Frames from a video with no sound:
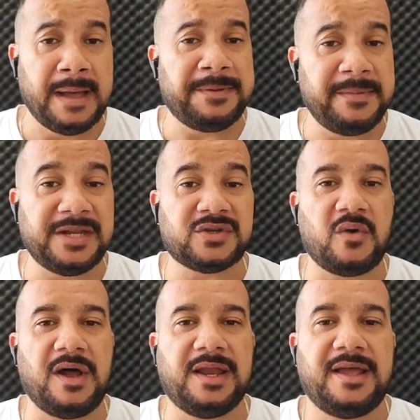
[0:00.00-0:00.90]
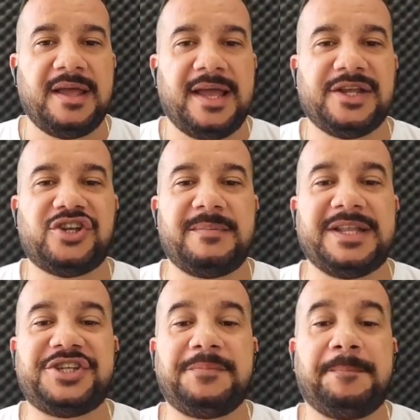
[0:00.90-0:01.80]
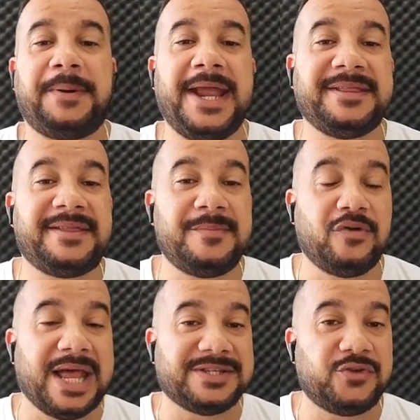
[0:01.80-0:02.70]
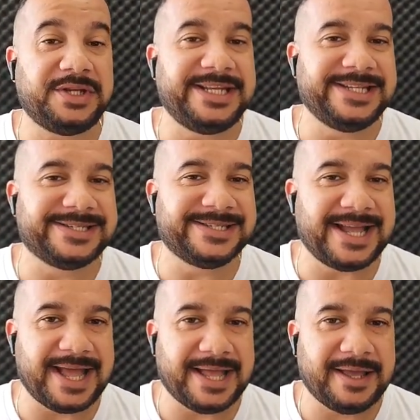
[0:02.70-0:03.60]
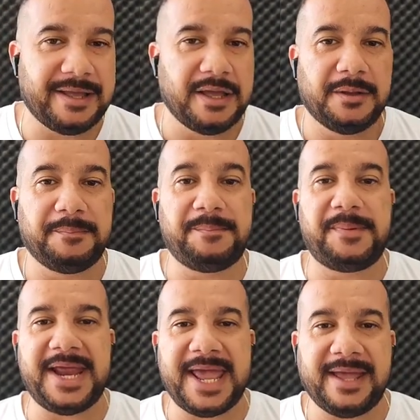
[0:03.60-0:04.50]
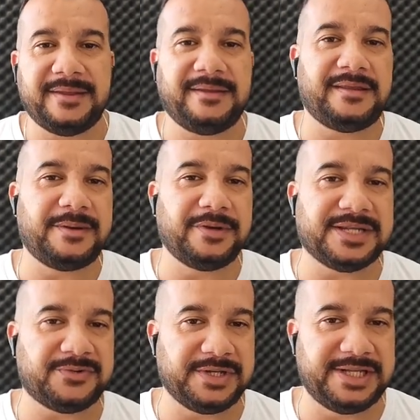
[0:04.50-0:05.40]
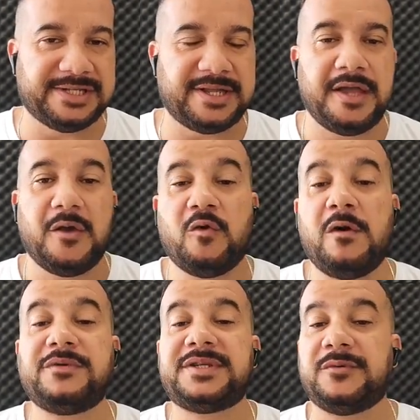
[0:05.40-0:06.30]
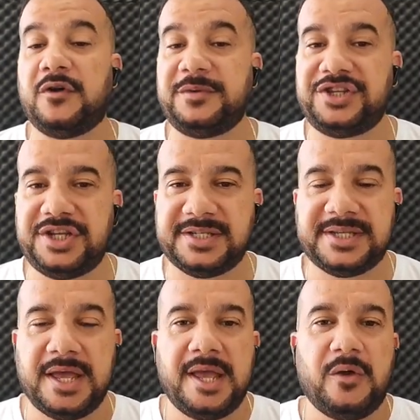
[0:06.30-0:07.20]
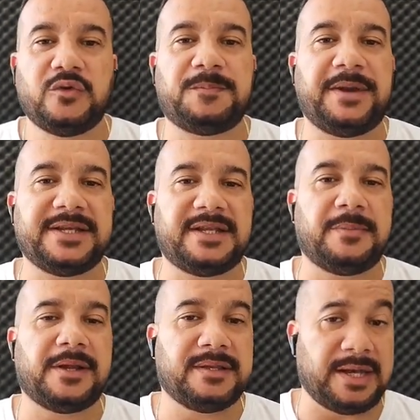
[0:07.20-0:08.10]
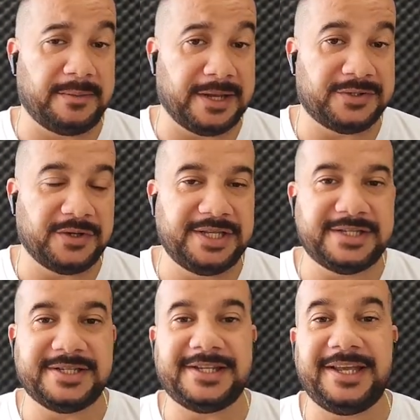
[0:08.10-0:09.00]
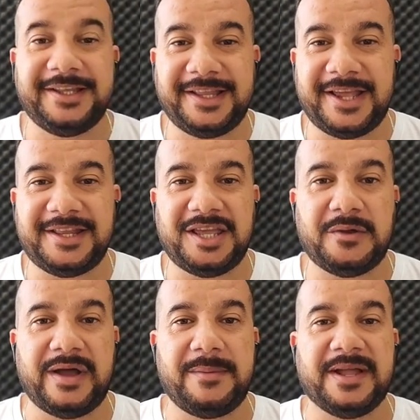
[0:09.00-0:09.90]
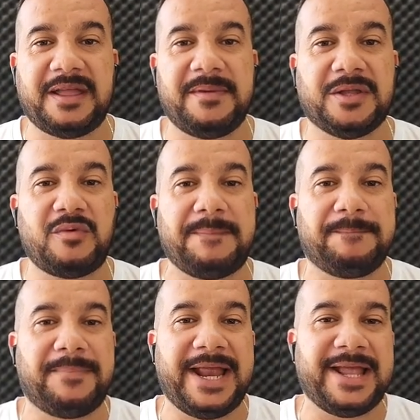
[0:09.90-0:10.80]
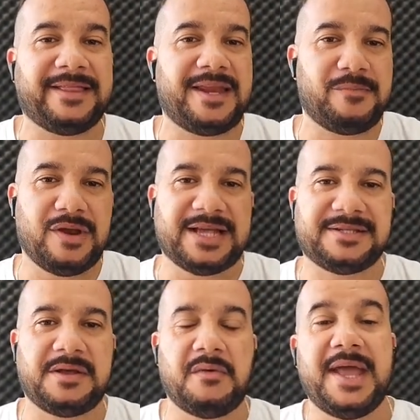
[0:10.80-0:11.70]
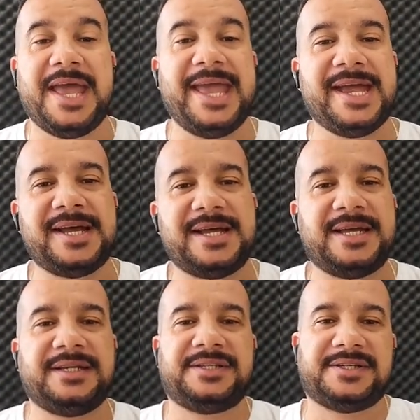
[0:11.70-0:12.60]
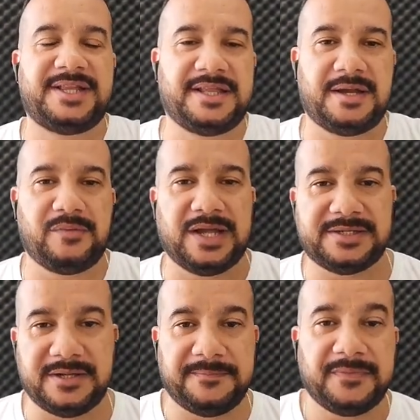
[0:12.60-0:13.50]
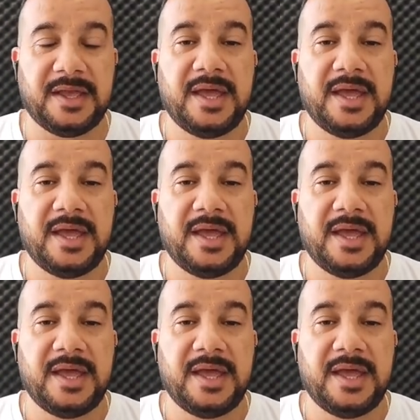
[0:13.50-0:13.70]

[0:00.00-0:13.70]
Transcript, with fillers: A primeira escola é chamada de pré-tribulacionista. Pré-tribulacionista. Como seu nome diz, os pré-tribulacionistas entendem que o arrebatamento é pré-tribulação, é antes da tribulação.